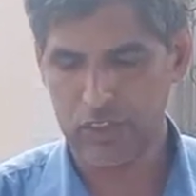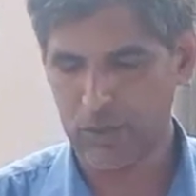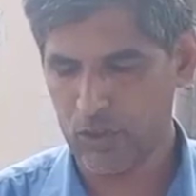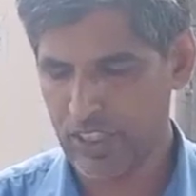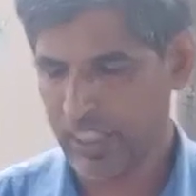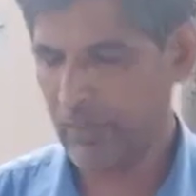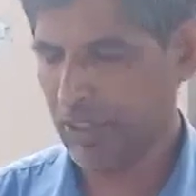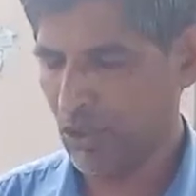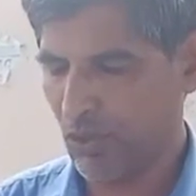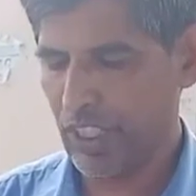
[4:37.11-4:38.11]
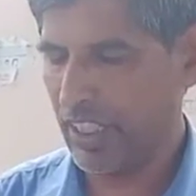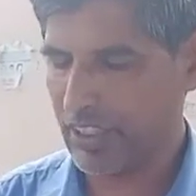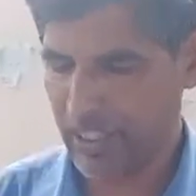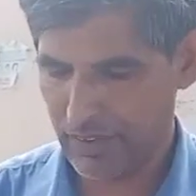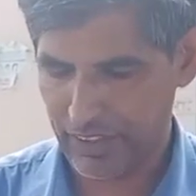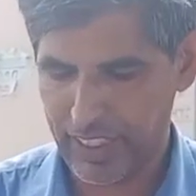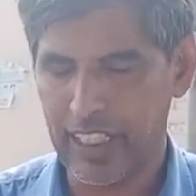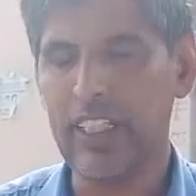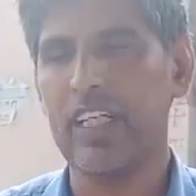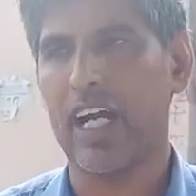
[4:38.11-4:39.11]
संयुक्त मोर्चे की मंजूरी सिर्फ ये
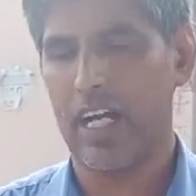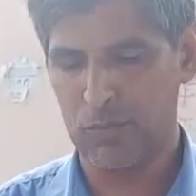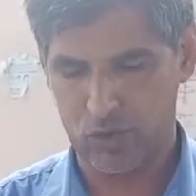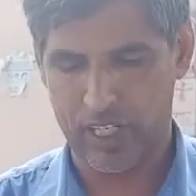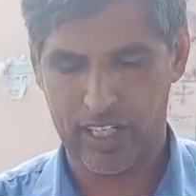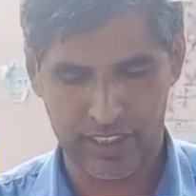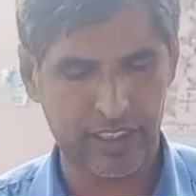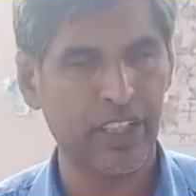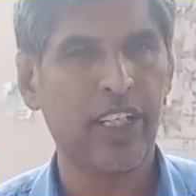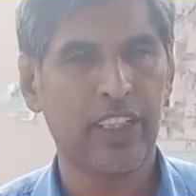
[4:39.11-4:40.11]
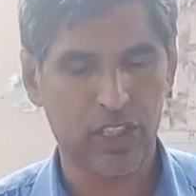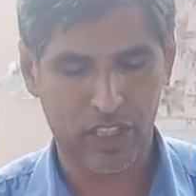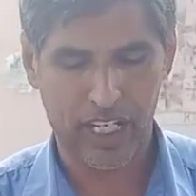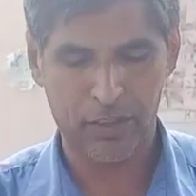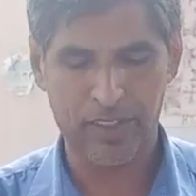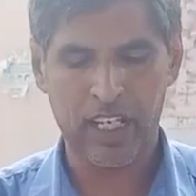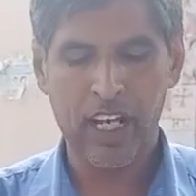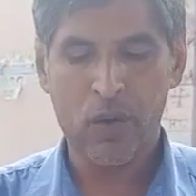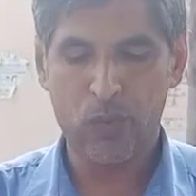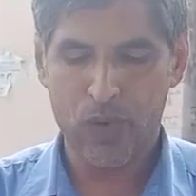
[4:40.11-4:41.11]
थी कि कांडमू कांड की थी जो याद में
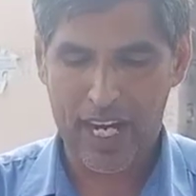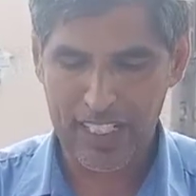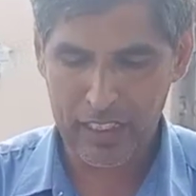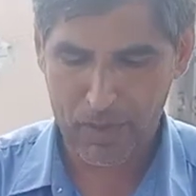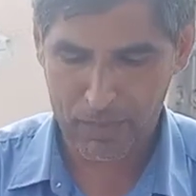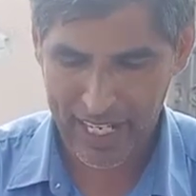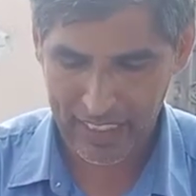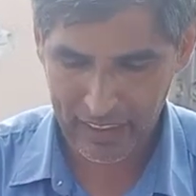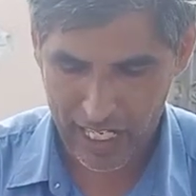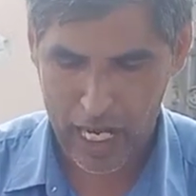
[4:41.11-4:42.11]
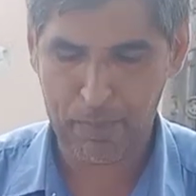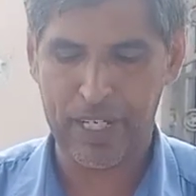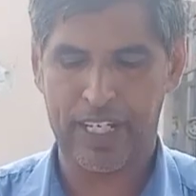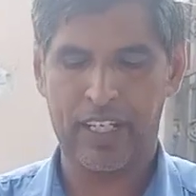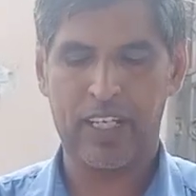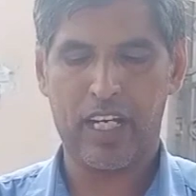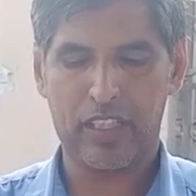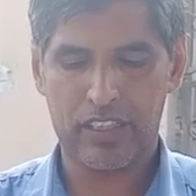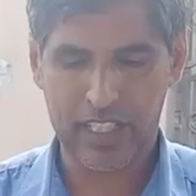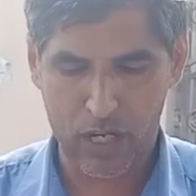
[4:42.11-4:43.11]
वहाँ जब हमारी खाप ने
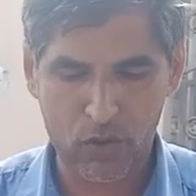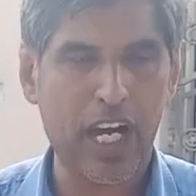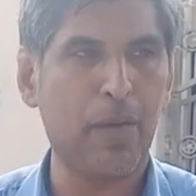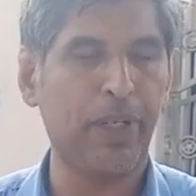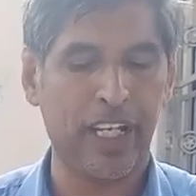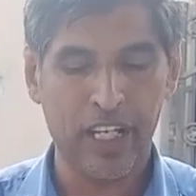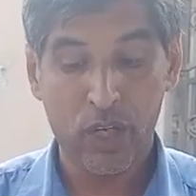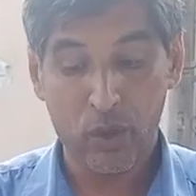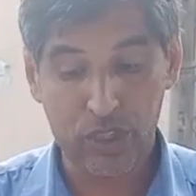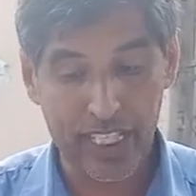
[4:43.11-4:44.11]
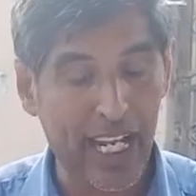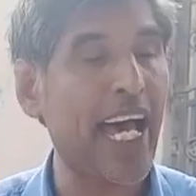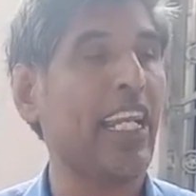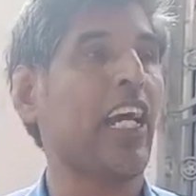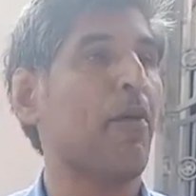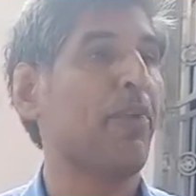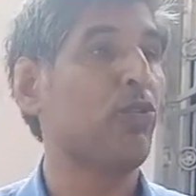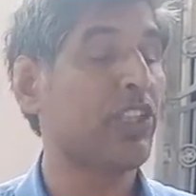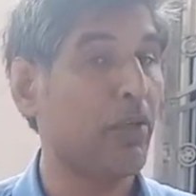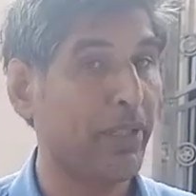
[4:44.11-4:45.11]
सरो खाप ने और दलाल खाप
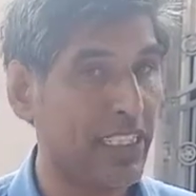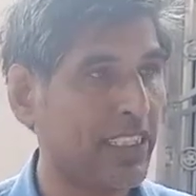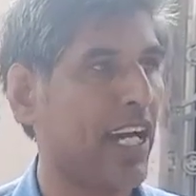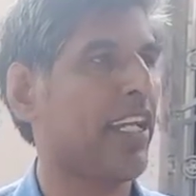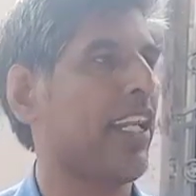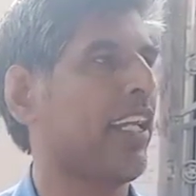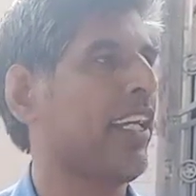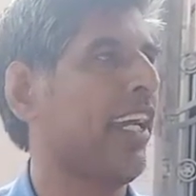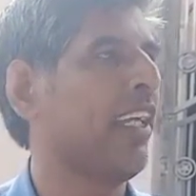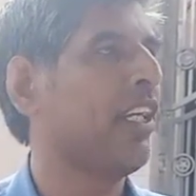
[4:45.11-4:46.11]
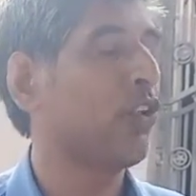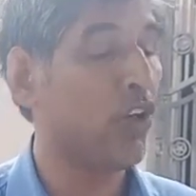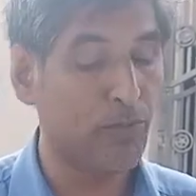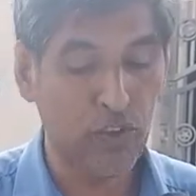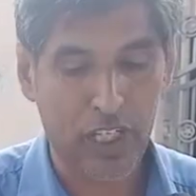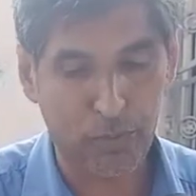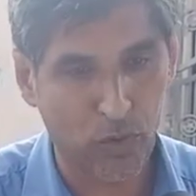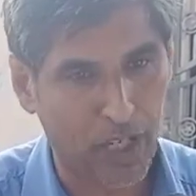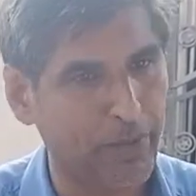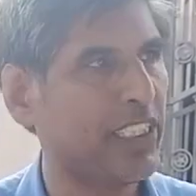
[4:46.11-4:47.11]
ने उसका बहिष्कार कर रखा है तो हम उसका
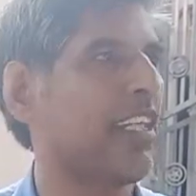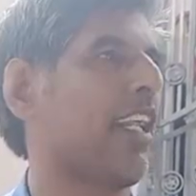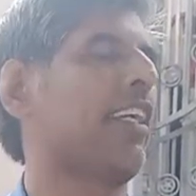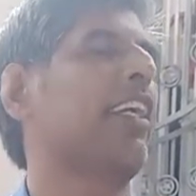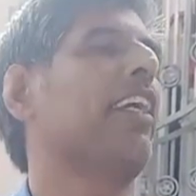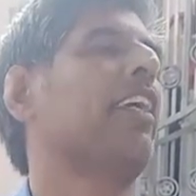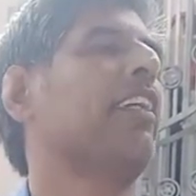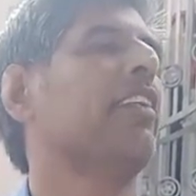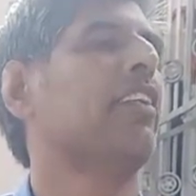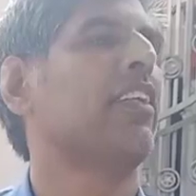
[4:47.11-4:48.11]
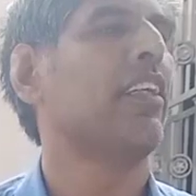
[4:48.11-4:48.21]
पूरा बहिष्कार रखेंगे अच्छा